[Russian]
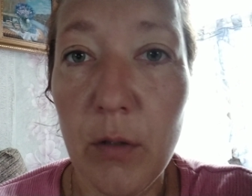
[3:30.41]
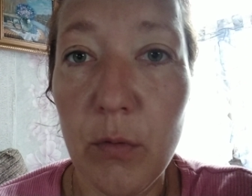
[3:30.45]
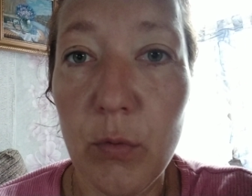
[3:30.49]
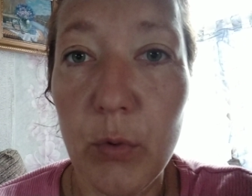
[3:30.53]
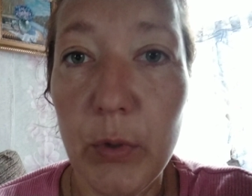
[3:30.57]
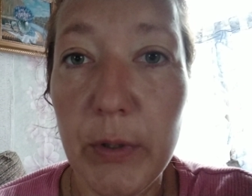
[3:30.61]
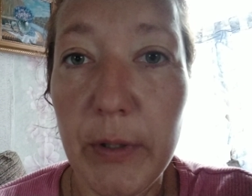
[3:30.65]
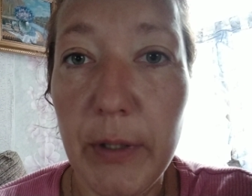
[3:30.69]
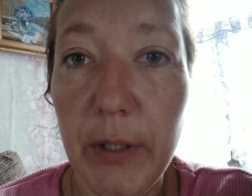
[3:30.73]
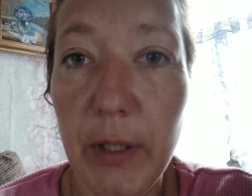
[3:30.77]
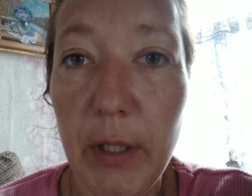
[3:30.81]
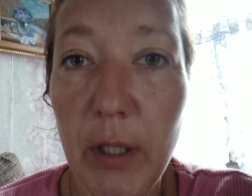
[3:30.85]

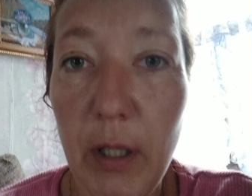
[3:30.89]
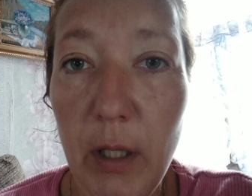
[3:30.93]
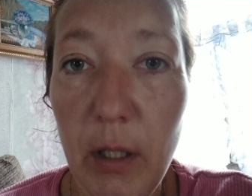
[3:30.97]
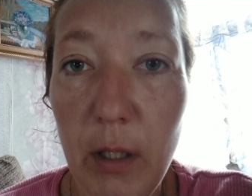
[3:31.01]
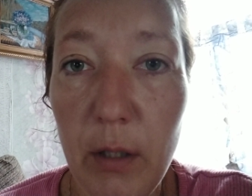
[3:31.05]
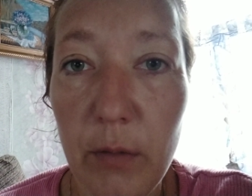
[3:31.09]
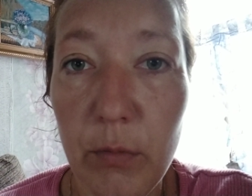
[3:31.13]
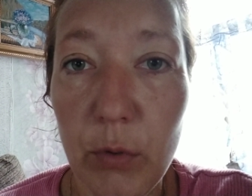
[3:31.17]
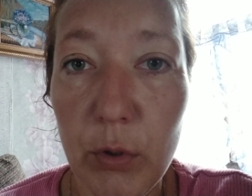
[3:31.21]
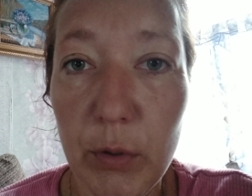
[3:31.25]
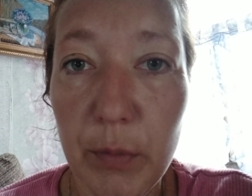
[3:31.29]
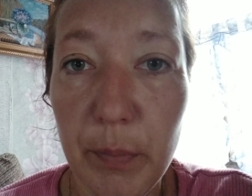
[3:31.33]
Вот.
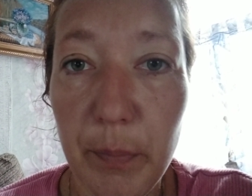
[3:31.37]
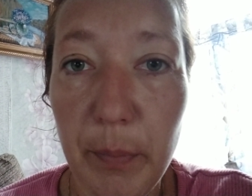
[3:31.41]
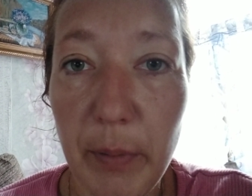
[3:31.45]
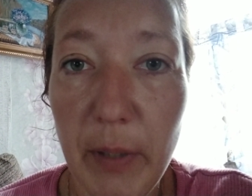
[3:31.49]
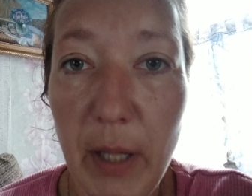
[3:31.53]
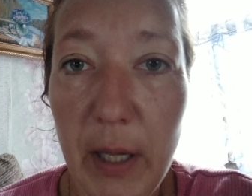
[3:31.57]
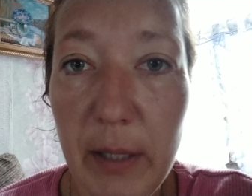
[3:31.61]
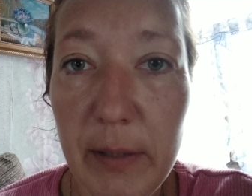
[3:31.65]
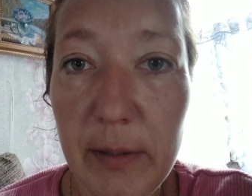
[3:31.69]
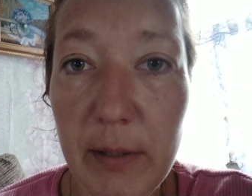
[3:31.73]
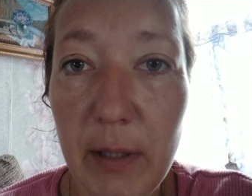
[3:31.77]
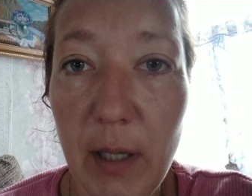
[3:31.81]
И вот
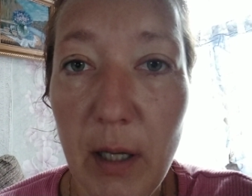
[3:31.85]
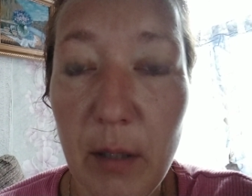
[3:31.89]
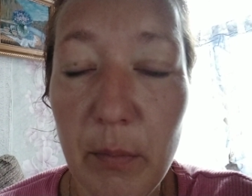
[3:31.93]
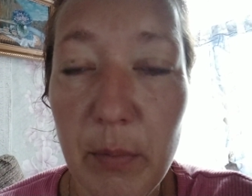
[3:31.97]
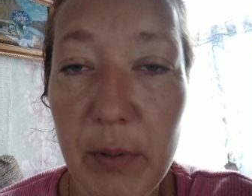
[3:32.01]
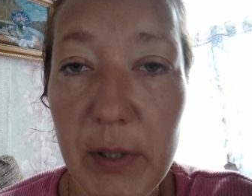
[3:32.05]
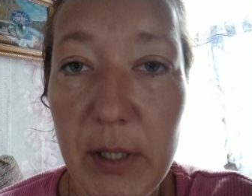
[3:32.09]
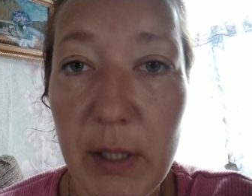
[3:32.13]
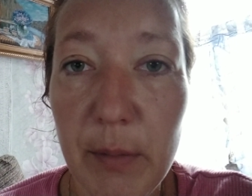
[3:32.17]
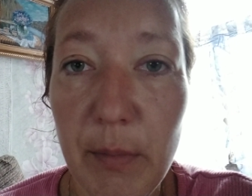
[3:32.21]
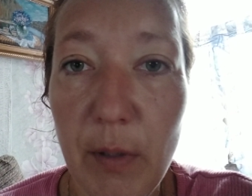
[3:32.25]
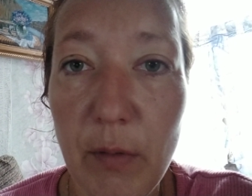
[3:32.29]
план как
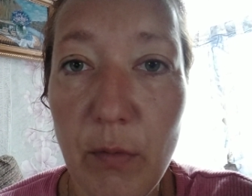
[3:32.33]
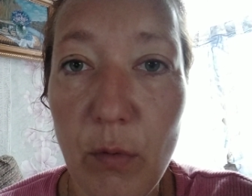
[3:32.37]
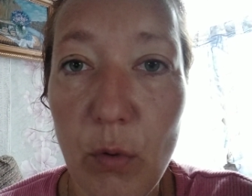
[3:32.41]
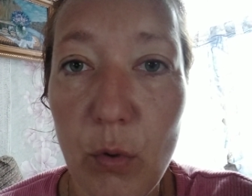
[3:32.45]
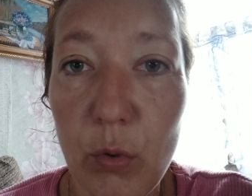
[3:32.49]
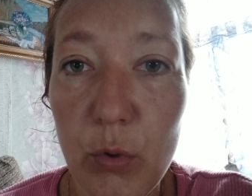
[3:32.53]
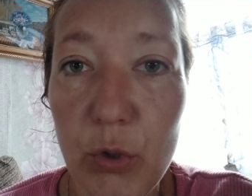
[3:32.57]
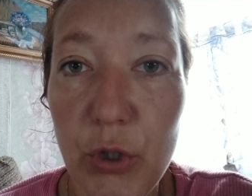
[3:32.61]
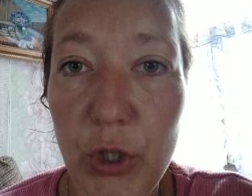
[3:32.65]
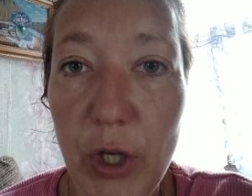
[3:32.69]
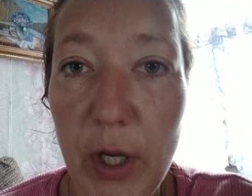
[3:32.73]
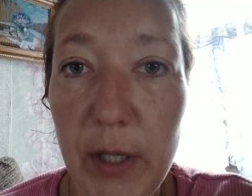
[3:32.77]
бы
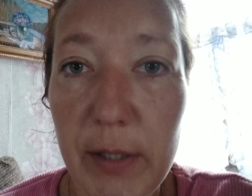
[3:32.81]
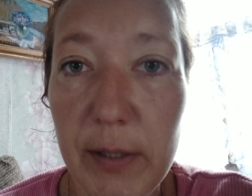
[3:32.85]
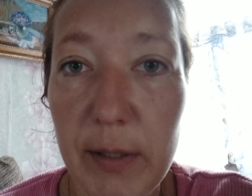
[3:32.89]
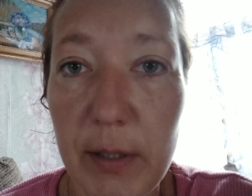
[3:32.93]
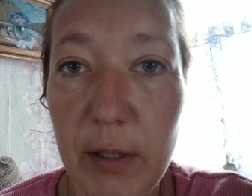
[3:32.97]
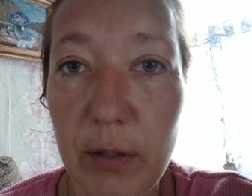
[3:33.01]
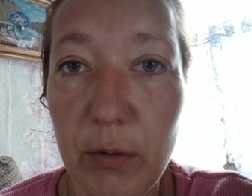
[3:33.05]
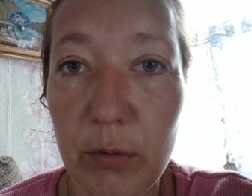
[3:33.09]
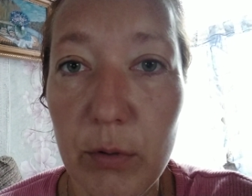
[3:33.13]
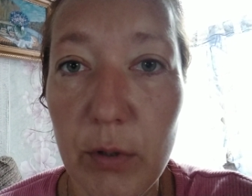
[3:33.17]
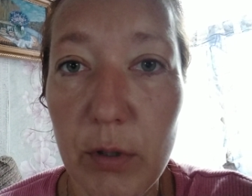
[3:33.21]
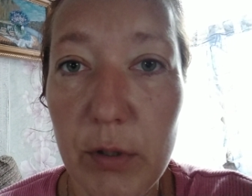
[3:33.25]
самого
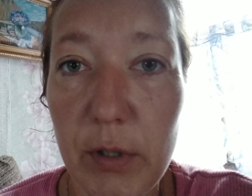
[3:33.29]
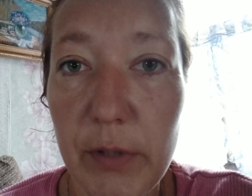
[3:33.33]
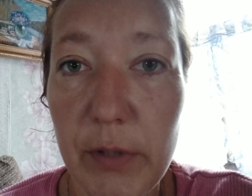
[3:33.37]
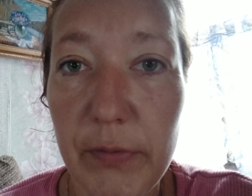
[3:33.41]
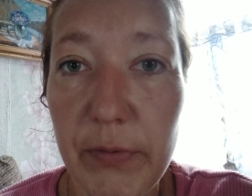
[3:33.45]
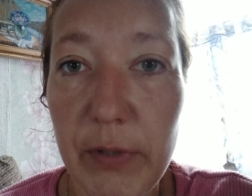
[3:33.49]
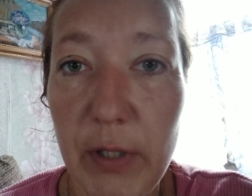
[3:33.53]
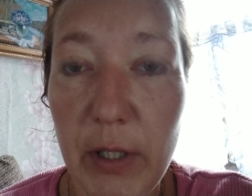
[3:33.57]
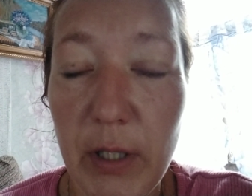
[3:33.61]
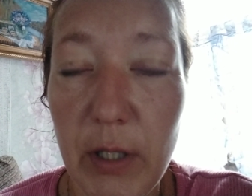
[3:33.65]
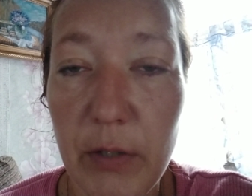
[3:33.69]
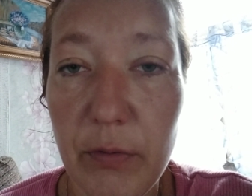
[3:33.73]
участка, вот эти
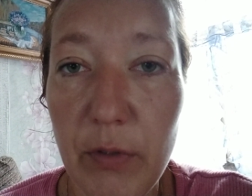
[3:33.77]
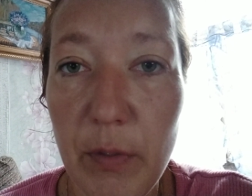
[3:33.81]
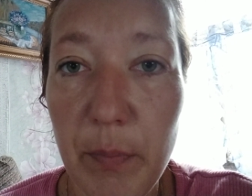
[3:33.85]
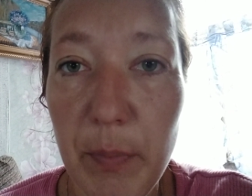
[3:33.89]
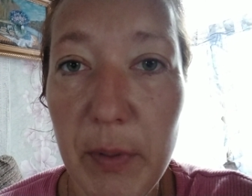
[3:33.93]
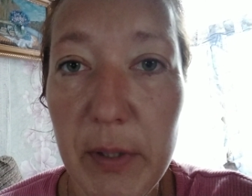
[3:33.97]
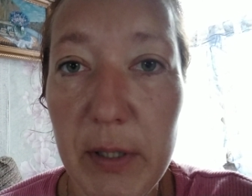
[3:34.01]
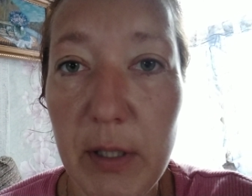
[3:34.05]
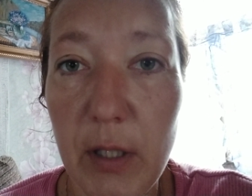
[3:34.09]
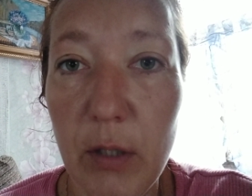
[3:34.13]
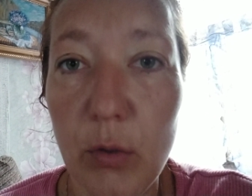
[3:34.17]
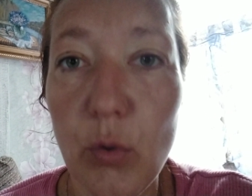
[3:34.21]
всякие
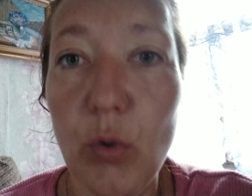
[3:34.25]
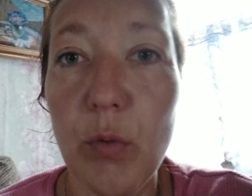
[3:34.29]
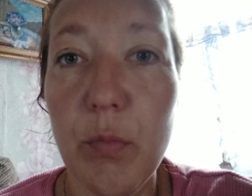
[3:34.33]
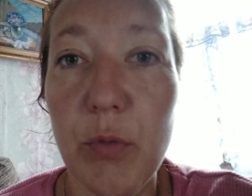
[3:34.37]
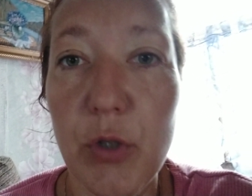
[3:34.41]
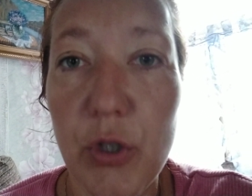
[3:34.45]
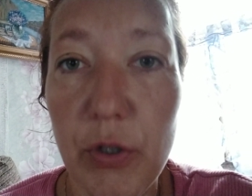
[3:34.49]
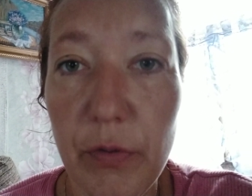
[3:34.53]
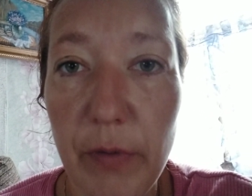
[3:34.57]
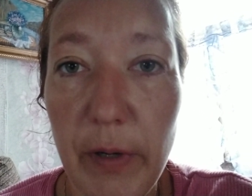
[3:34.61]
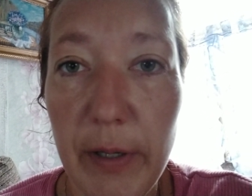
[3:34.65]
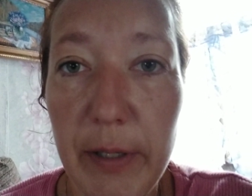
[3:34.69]
выписки, ну и
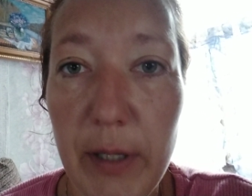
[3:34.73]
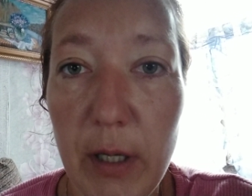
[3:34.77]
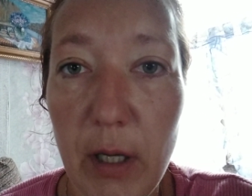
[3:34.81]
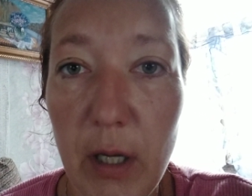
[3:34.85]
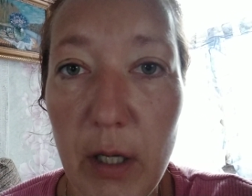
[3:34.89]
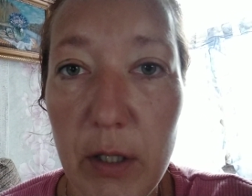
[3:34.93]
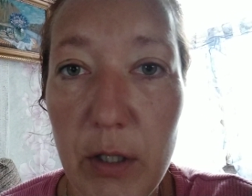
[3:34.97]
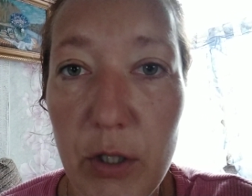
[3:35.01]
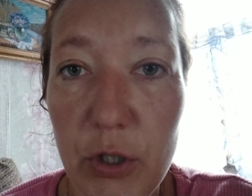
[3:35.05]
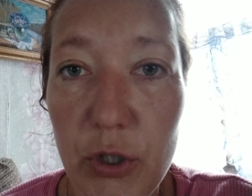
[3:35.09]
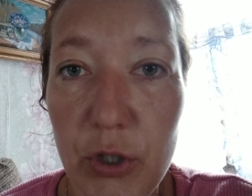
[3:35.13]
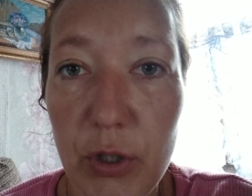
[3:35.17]
межевание,
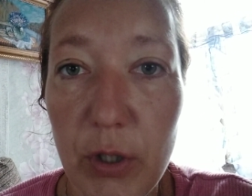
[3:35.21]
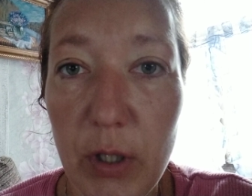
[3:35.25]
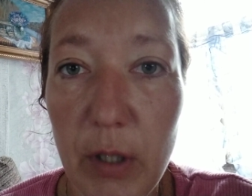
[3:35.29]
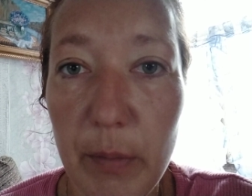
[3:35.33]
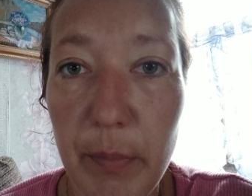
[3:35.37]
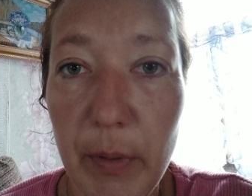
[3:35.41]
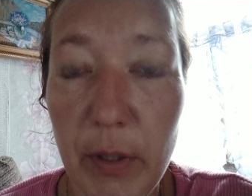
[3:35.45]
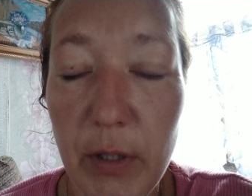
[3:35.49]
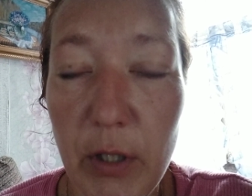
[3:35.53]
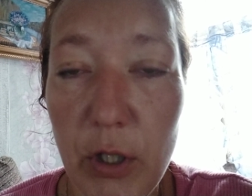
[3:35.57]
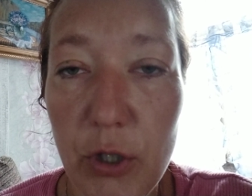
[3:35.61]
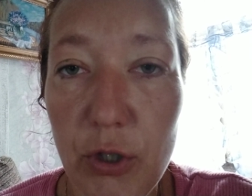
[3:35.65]
конечно, для
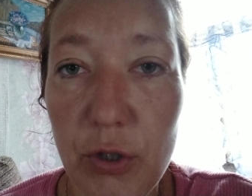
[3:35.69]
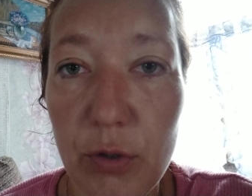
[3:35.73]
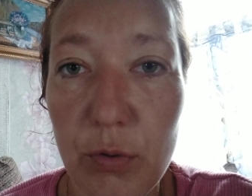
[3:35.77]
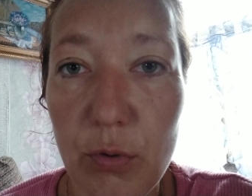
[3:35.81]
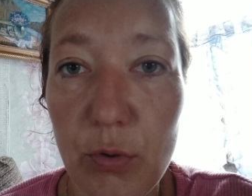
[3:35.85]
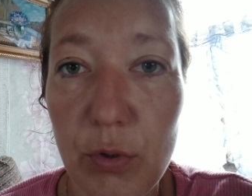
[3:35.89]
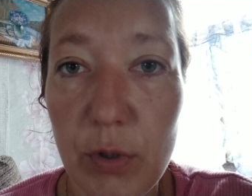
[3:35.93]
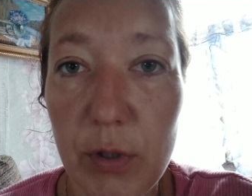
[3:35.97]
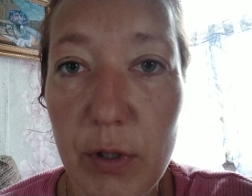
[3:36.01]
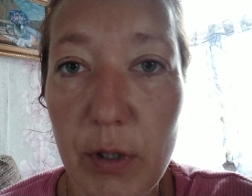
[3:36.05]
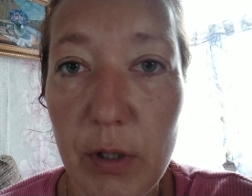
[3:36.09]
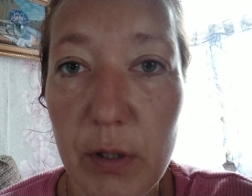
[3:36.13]
продажи
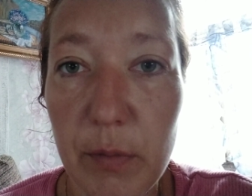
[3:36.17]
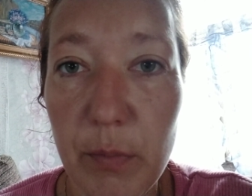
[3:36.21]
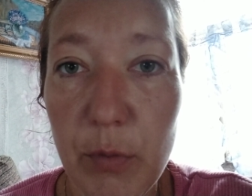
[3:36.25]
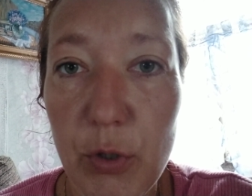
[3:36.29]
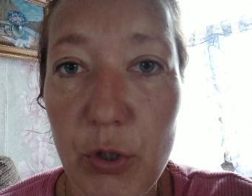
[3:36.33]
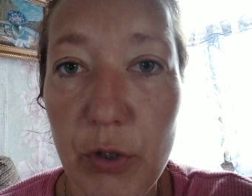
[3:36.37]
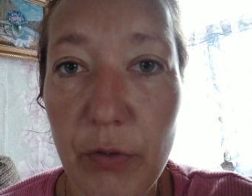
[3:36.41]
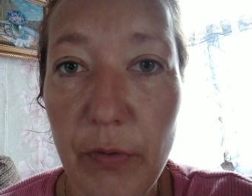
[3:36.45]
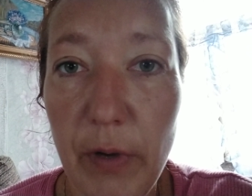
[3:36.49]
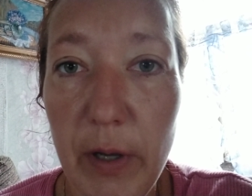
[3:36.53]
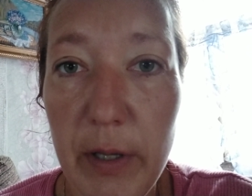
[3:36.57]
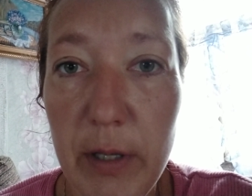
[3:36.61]
нужно сделать
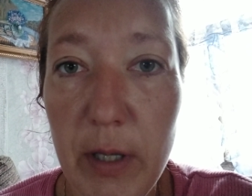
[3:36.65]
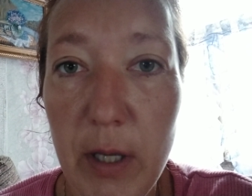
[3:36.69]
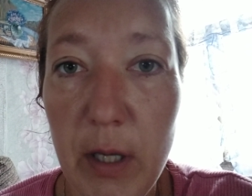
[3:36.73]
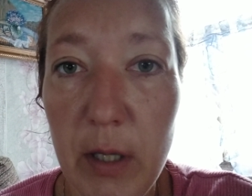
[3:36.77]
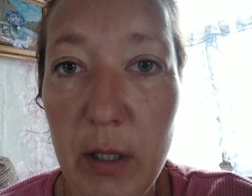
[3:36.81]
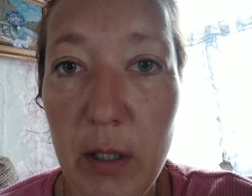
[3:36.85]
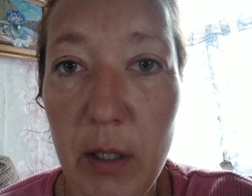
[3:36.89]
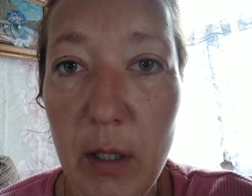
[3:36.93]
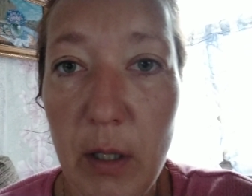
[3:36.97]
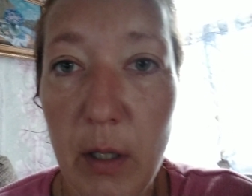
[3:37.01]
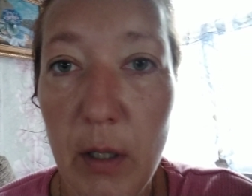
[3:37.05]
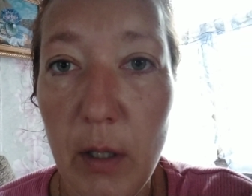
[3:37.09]
межевание.